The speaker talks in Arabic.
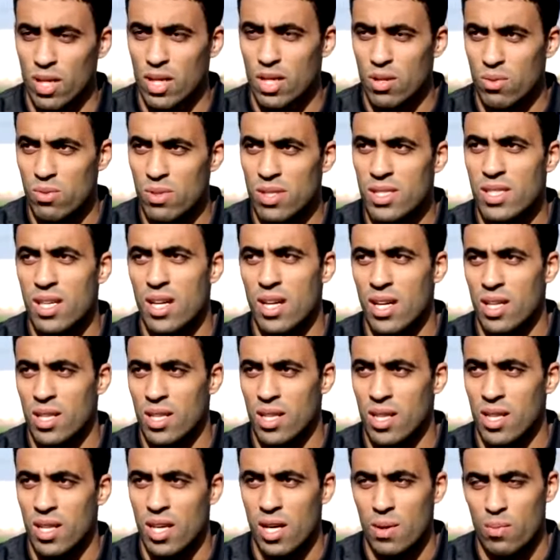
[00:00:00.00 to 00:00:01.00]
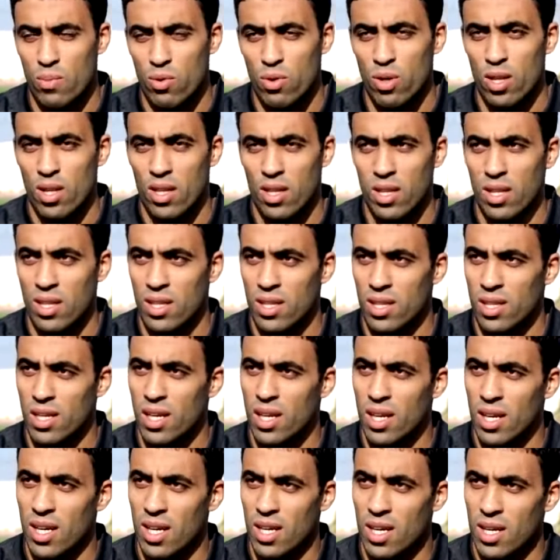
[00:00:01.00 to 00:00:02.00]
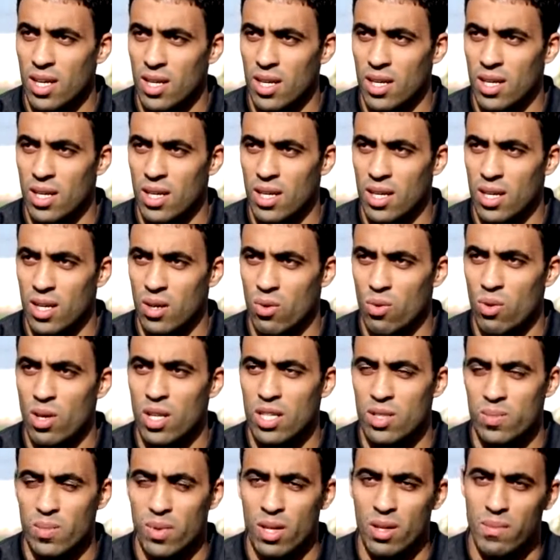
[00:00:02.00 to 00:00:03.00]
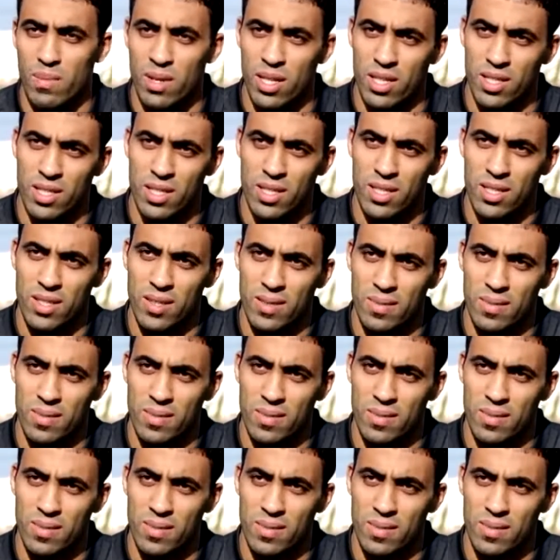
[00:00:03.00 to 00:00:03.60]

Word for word: يعني ونسى هاد الكبوه اللي آه، ولات من الماضي